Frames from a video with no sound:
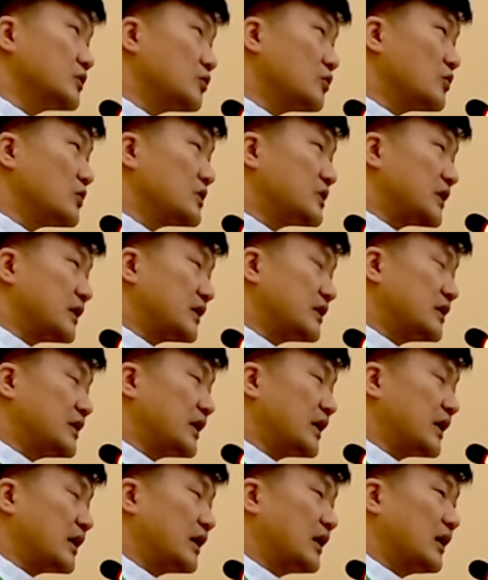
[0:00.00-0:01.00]
듣고 있지
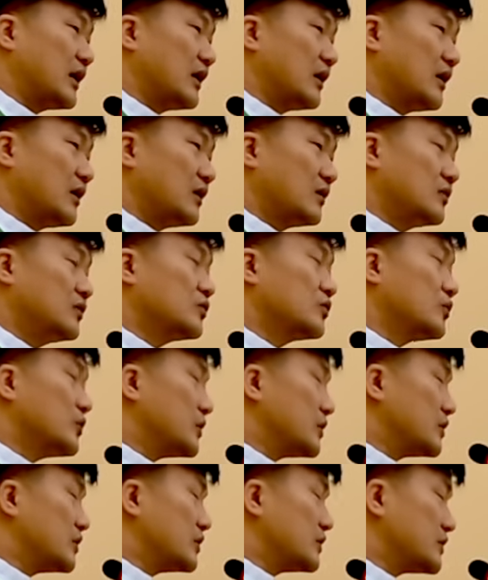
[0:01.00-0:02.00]
않느냐 듣고
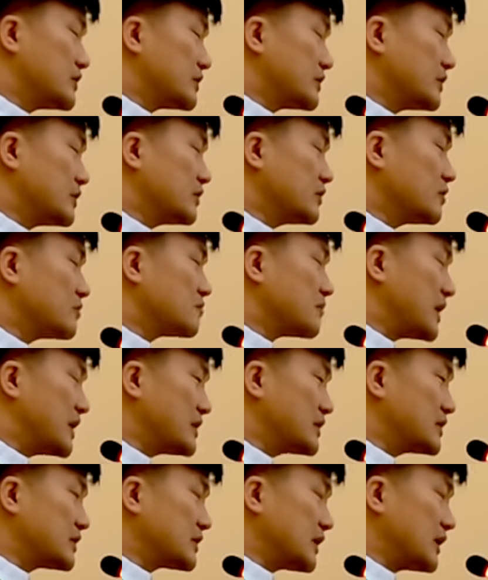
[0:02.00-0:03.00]
있, 으신건
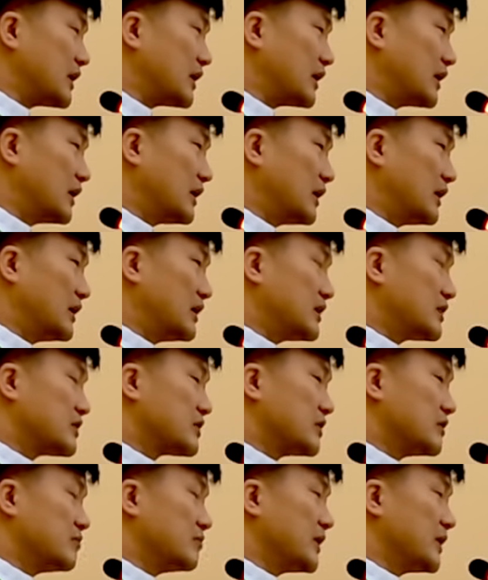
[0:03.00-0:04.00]
맞으나
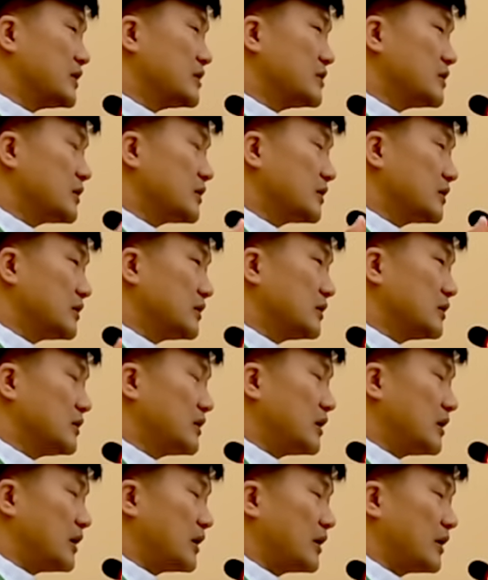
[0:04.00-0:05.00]
전반적인
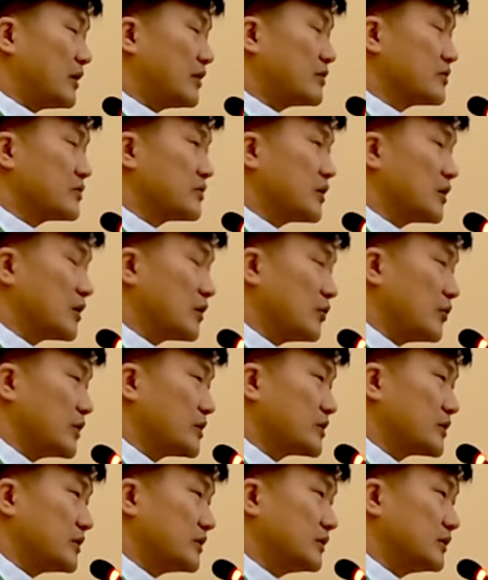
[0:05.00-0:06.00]
틀을 하나 형성하기
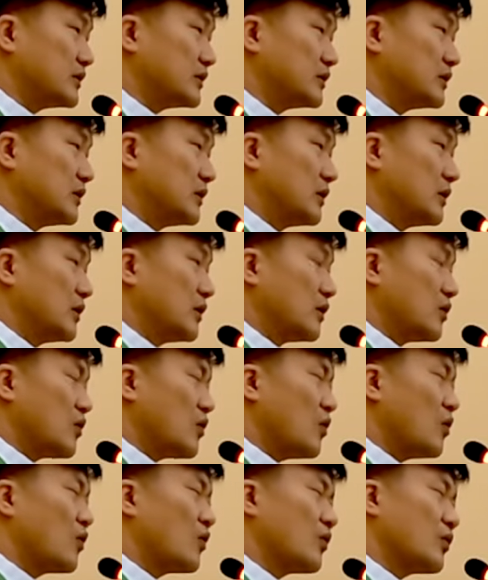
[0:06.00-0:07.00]
위해서는
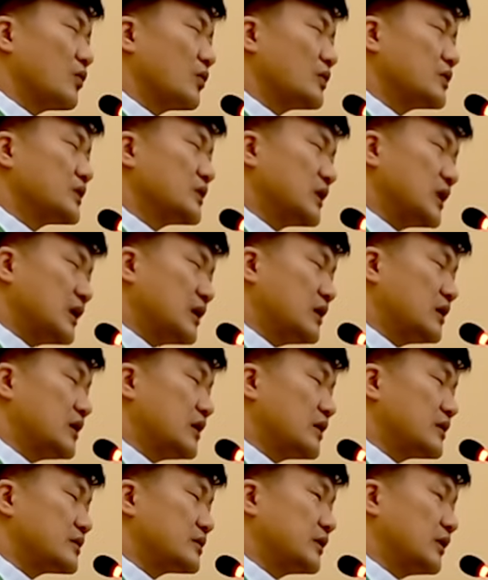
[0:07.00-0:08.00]
꼭 시간을
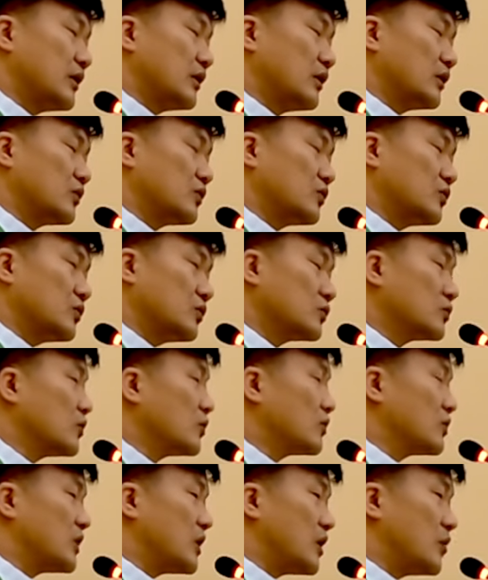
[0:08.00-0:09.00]
내서
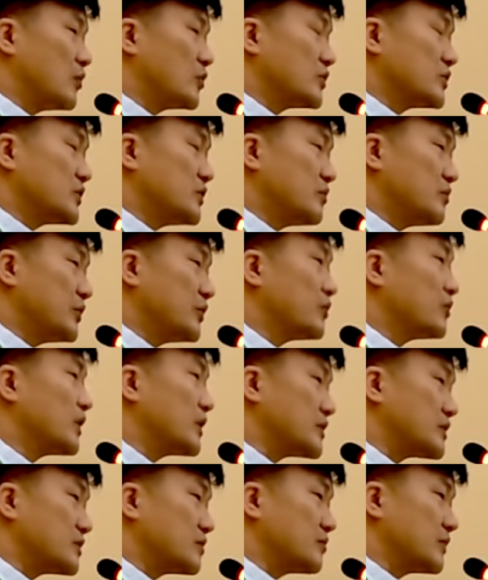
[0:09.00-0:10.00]
통독을 해보실
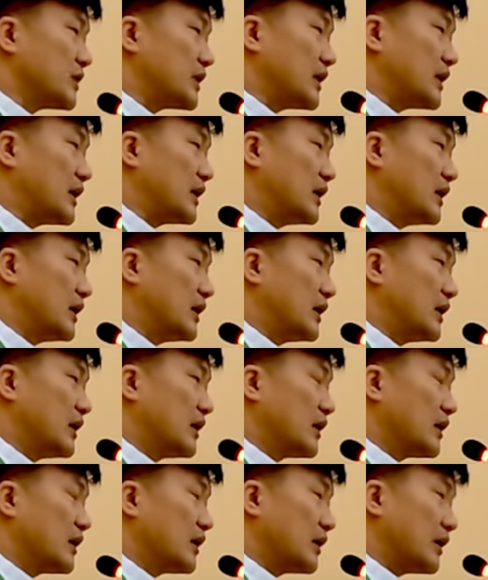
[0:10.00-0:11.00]
필요가 있습니다.
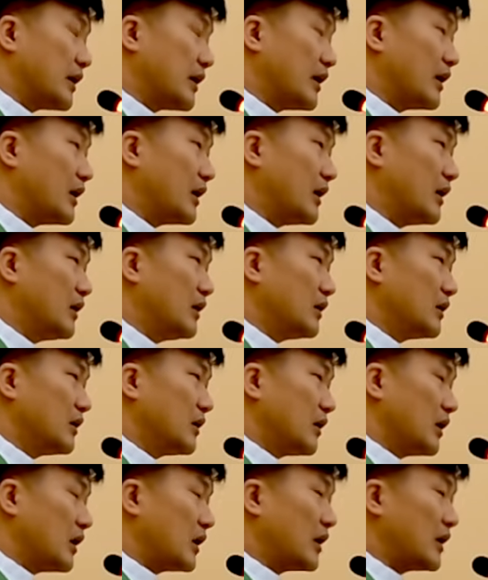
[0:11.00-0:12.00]
그래야
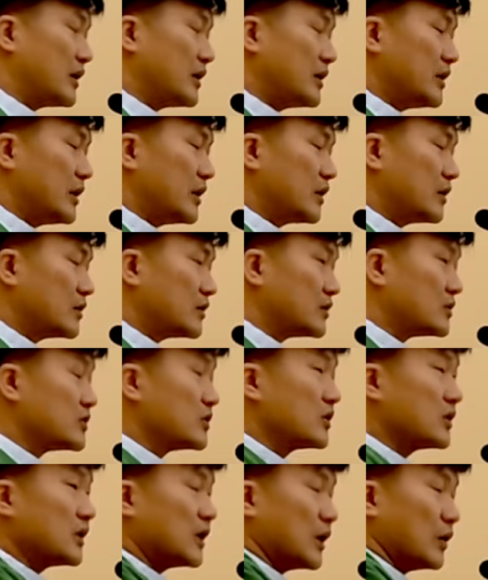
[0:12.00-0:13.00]
아, 이 얘기는
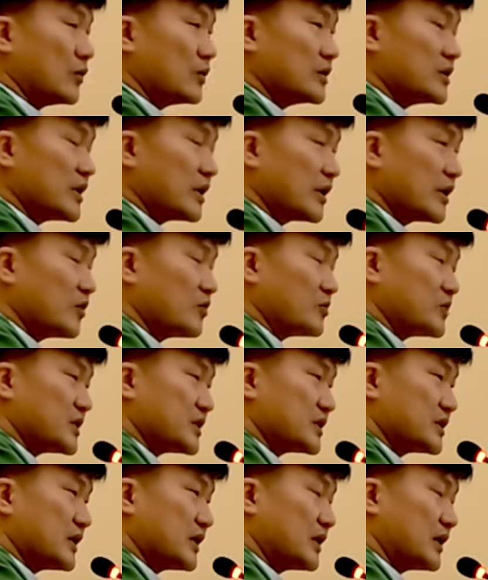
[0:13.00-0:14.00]
저기 나오는 얘기하고
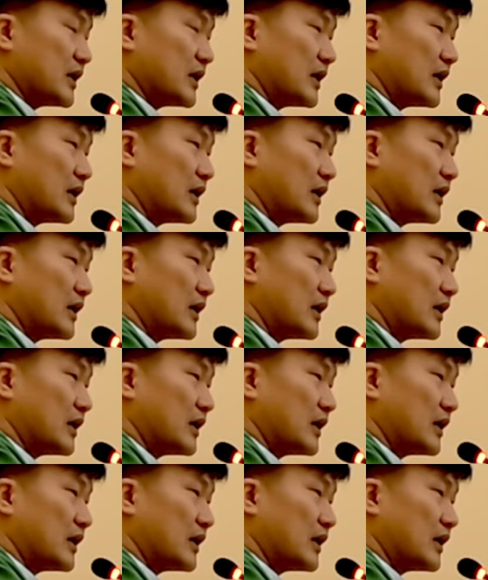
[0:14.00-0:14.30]
비슷하다.